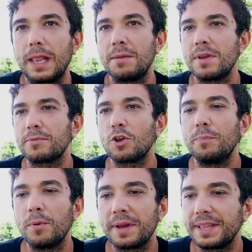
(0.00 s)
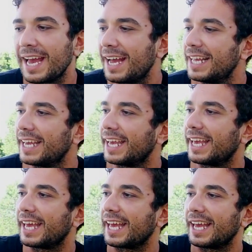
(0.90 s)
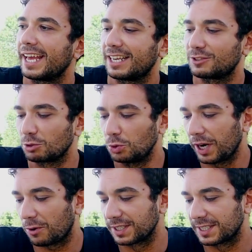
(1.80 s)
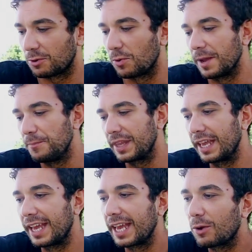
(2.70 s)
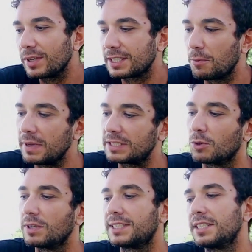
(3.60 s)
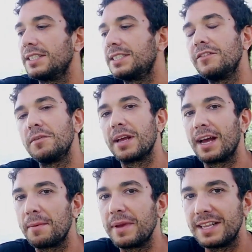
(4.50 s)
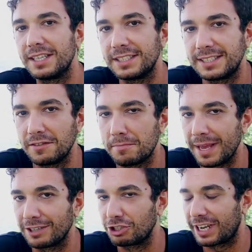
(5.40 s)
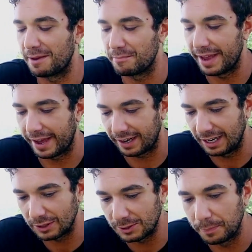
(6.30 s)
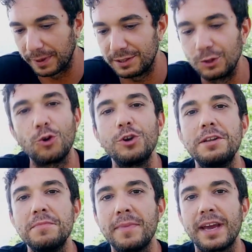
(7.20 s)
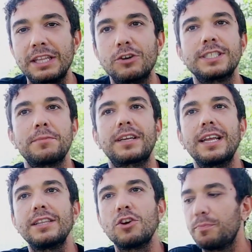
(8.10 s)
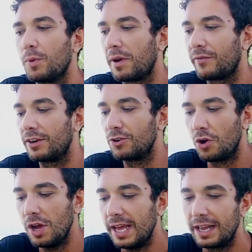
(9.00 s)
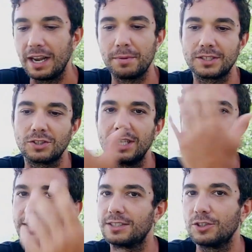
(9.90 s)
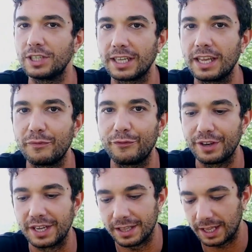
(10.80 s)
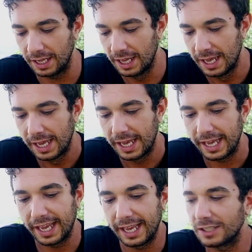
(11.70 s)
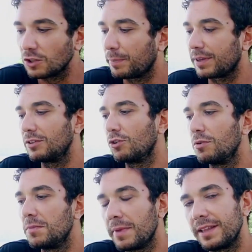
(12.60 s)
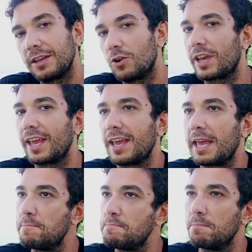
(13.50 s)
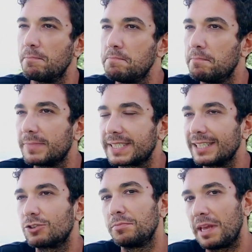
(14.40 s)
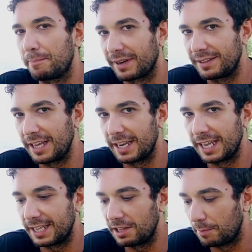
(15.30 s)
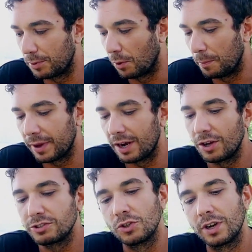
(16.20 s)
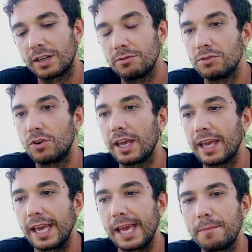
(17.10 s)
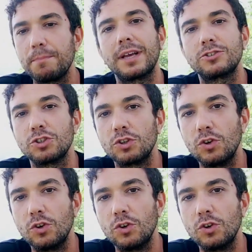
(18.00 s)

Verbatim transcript: La mia tompoma ideale, è, eh, la struttura è questa qui. E questa ho messo questi adesivi, ma a me gli adesivi piace cambiarli. Sono partito con il mimetico, sai, perché le tompoma fanno le personalizzazioni infinite. E Sono partito col mimetico che mm, sento mi appartiene di più, però sono anche uno che piacciono i